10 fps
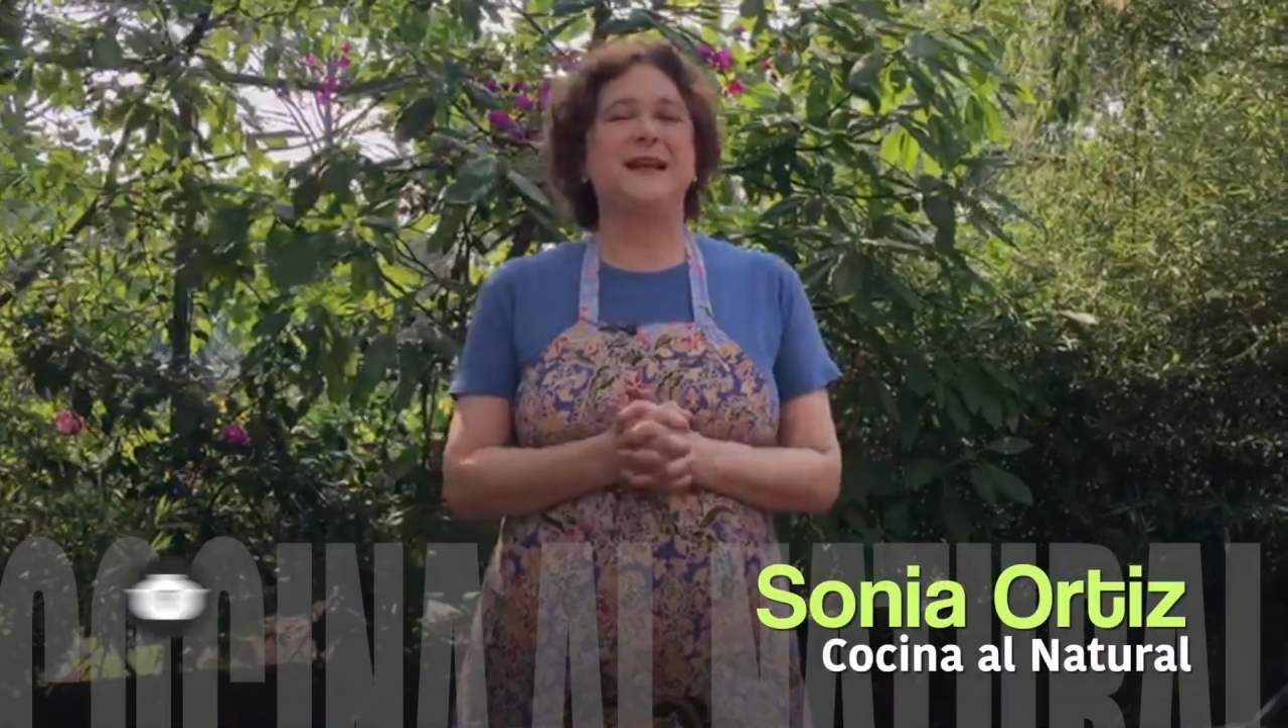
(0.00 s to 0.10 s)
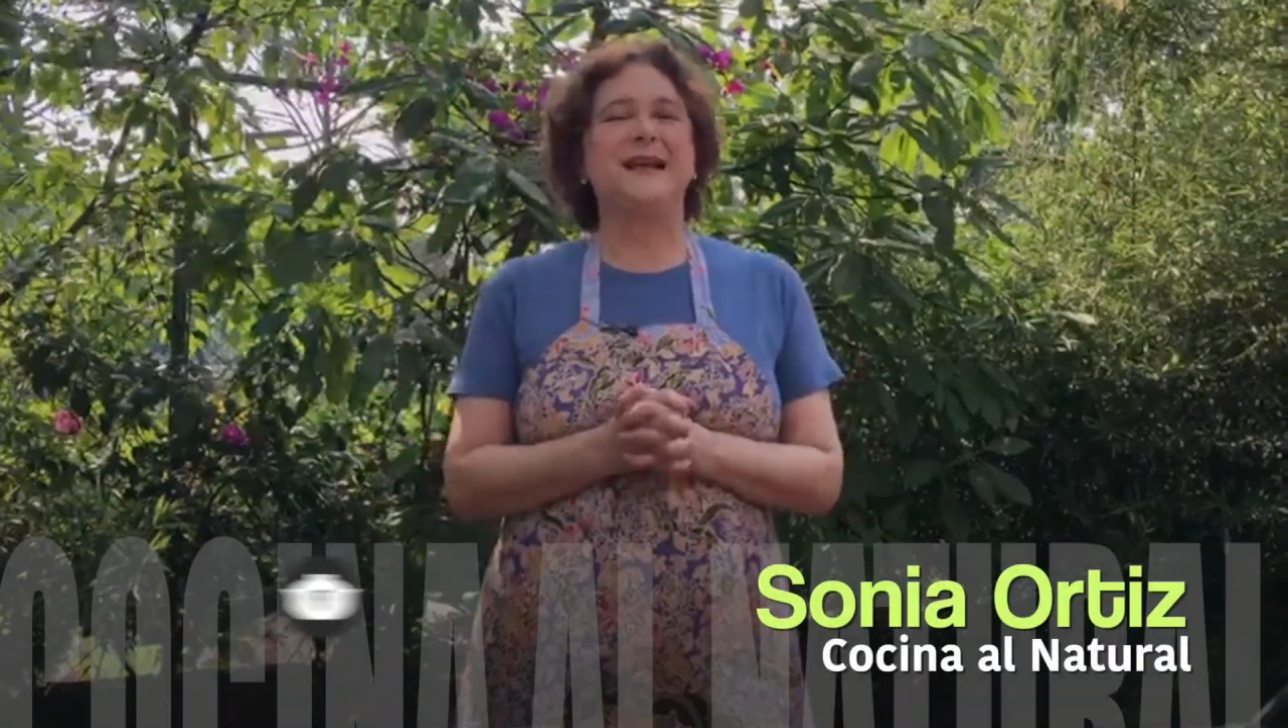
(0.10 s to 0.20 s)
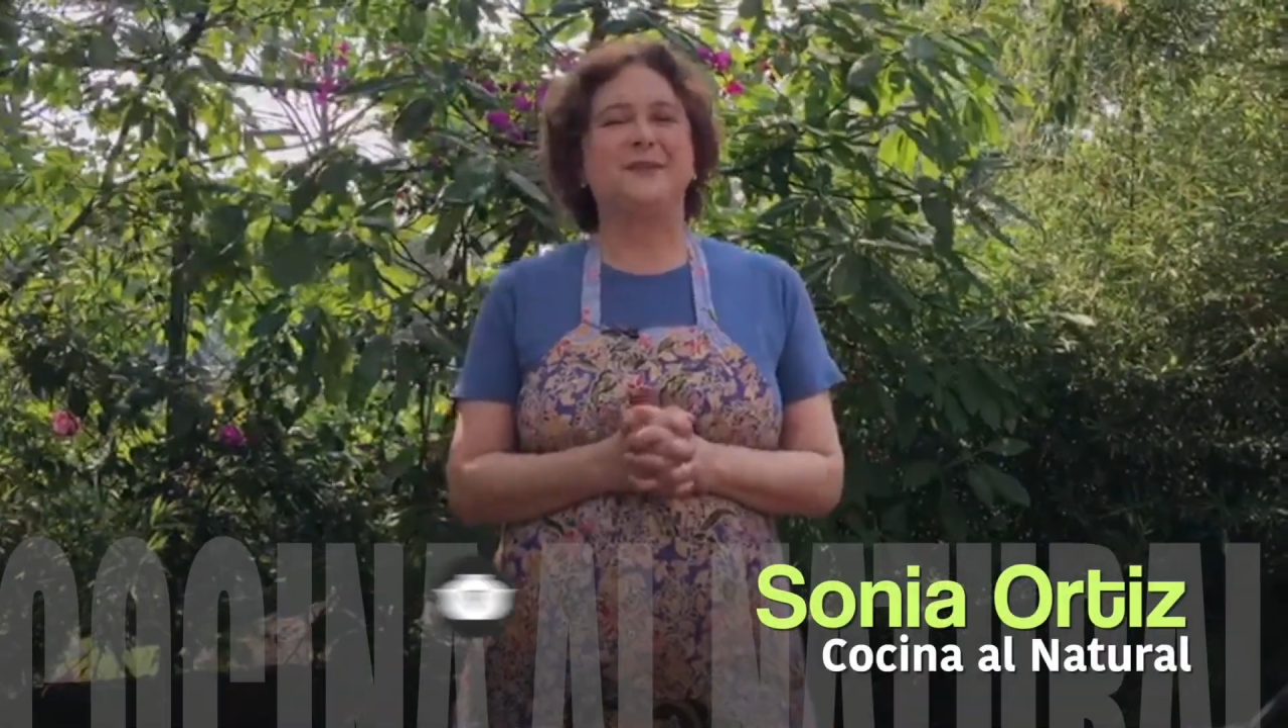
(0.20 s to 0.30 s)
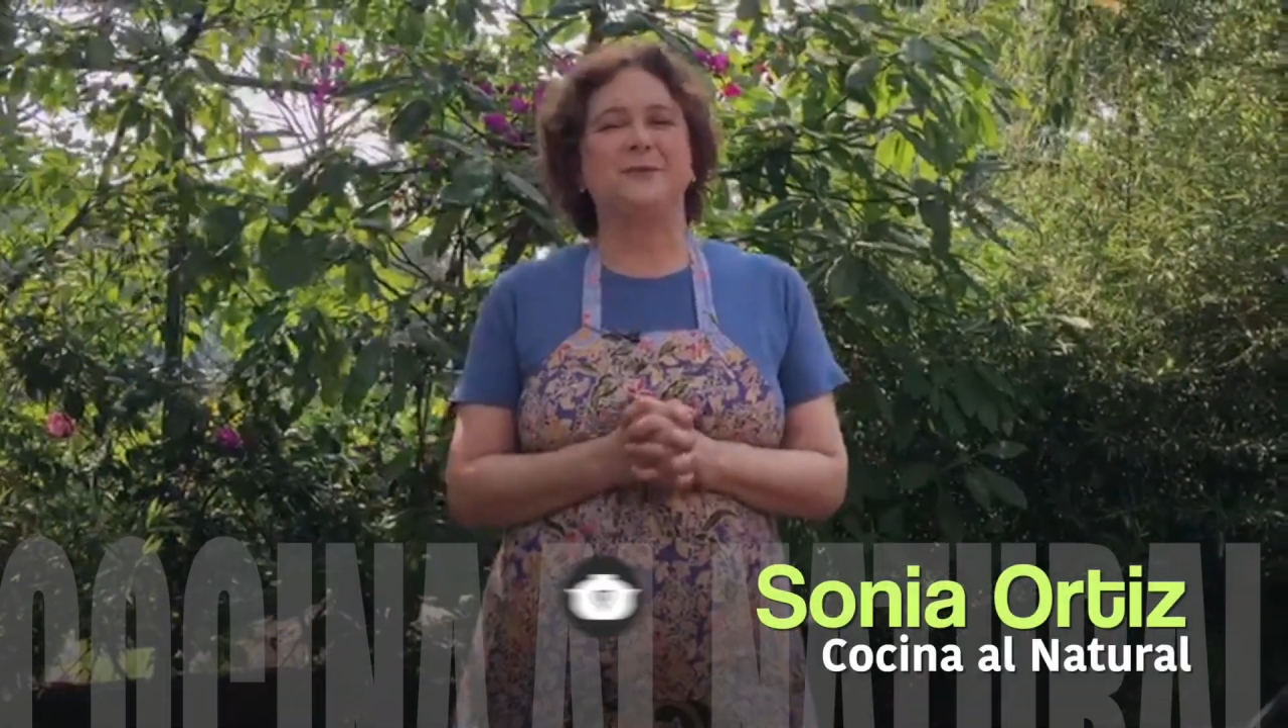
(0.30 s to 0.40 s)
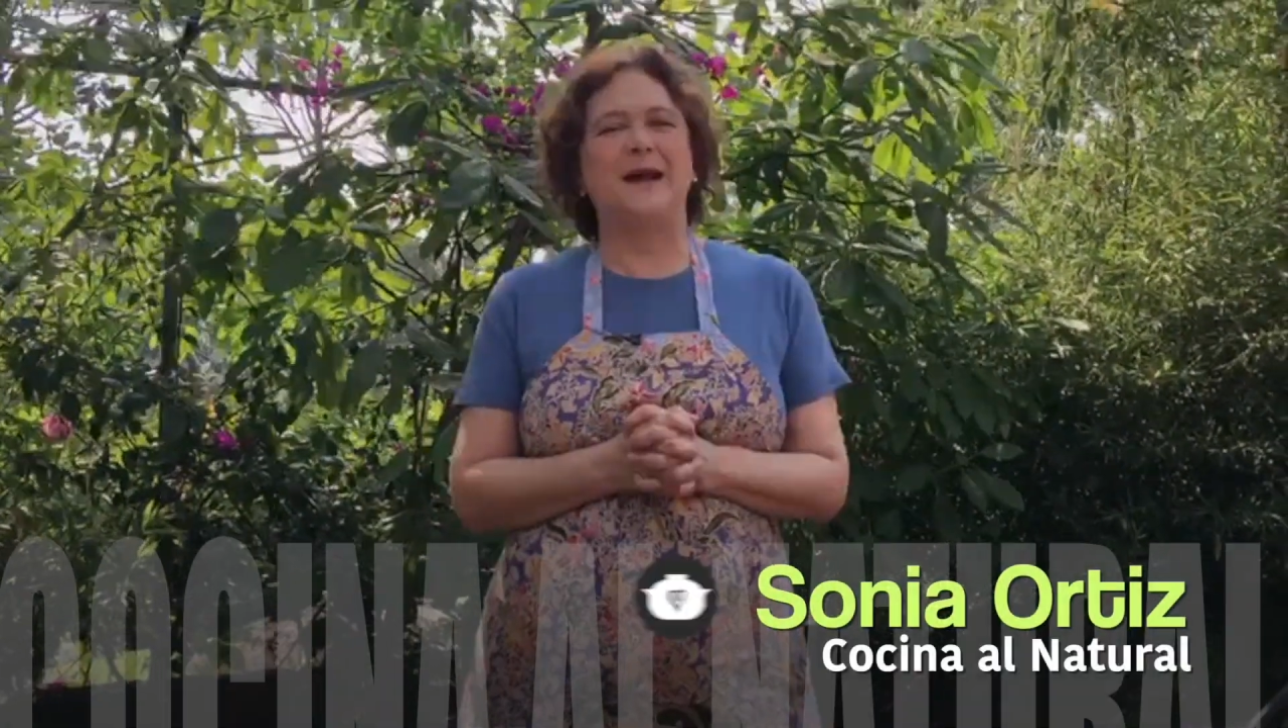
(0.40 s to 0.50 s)

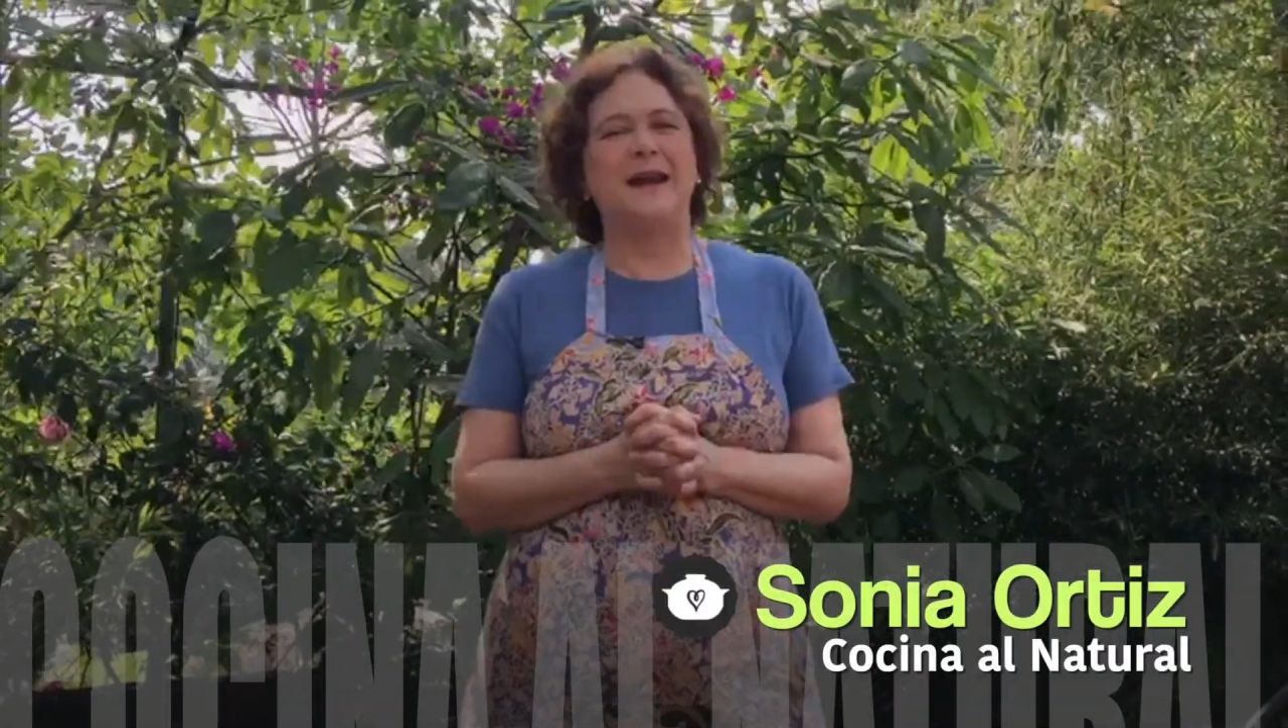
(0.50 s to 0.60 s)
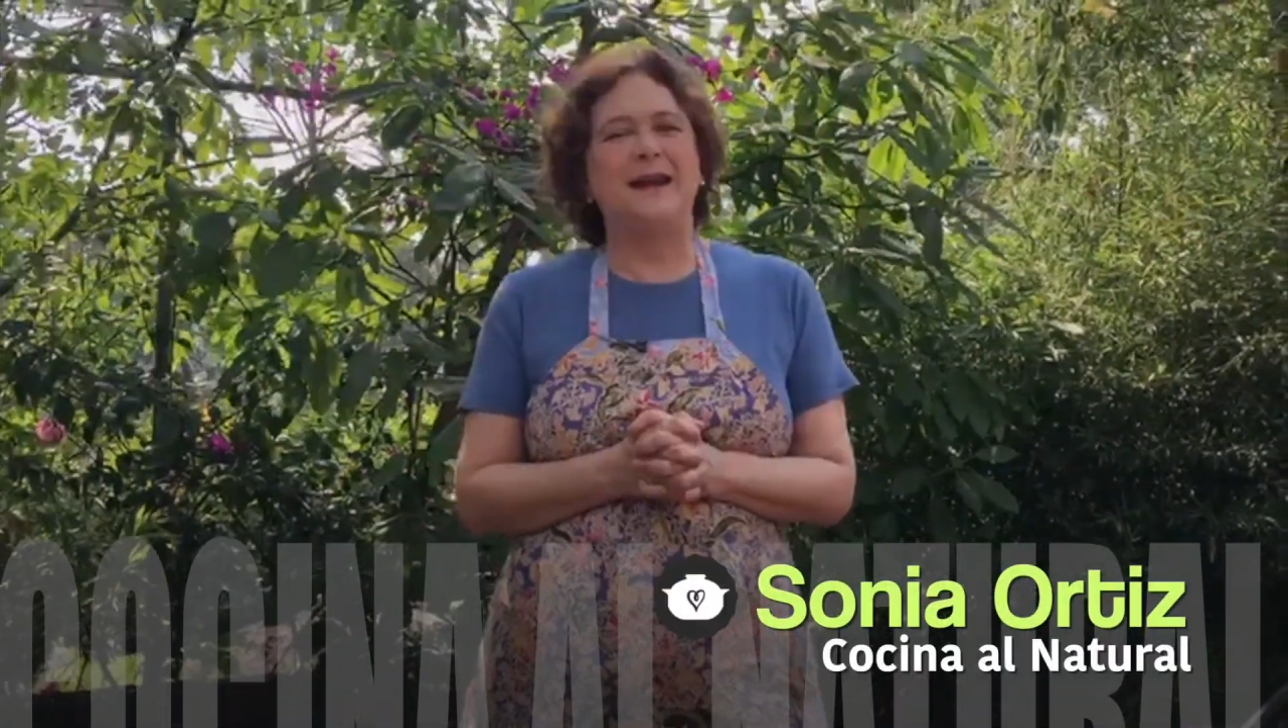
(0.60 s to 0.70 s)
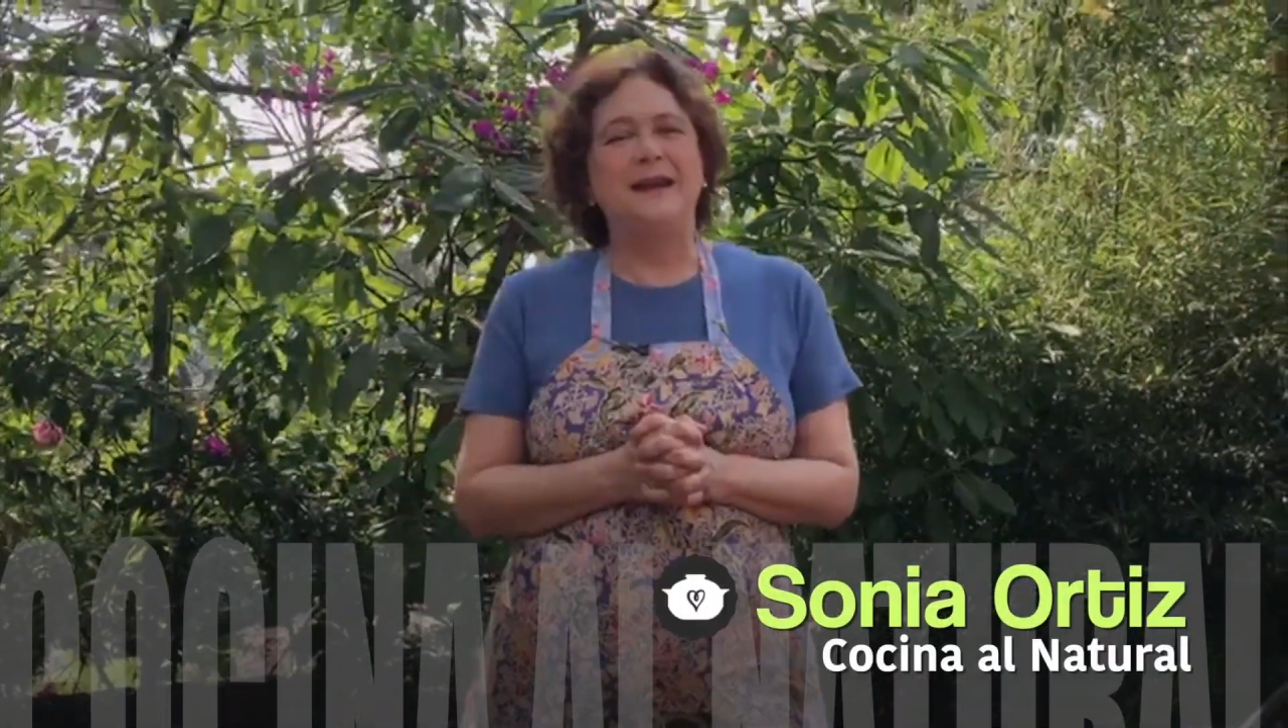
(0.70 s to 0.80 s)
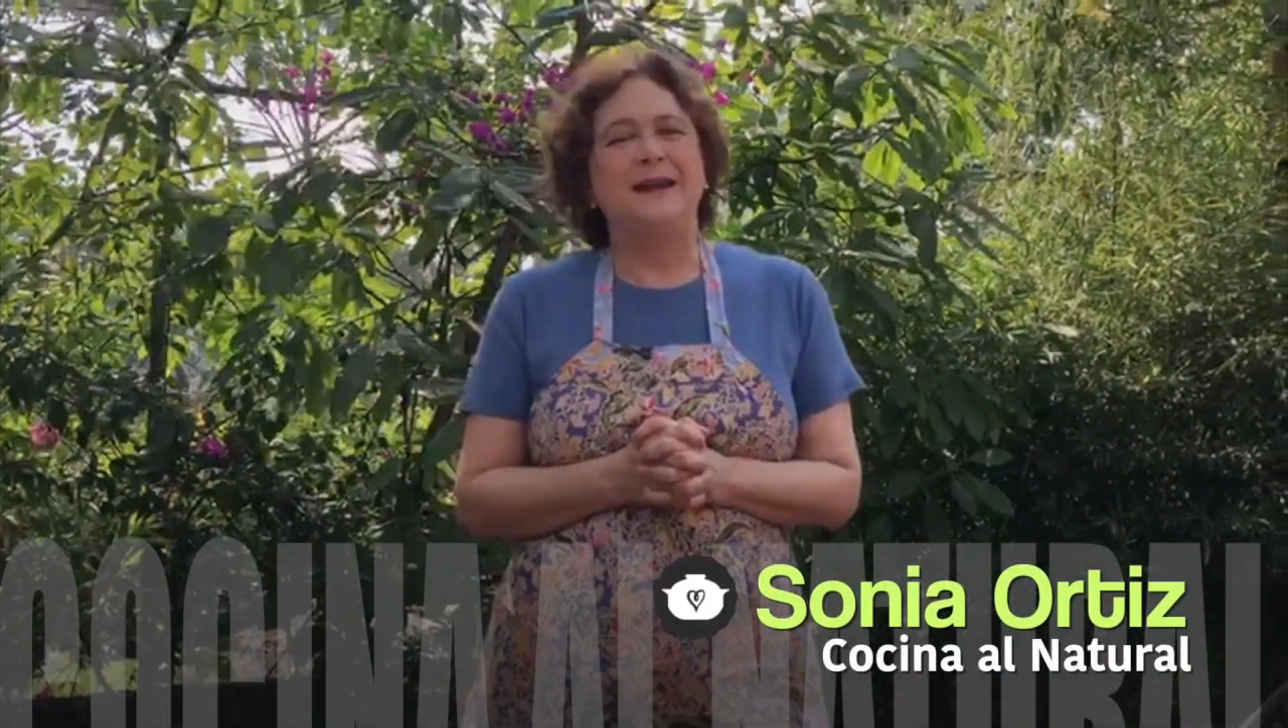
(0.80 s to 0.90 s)
Natural.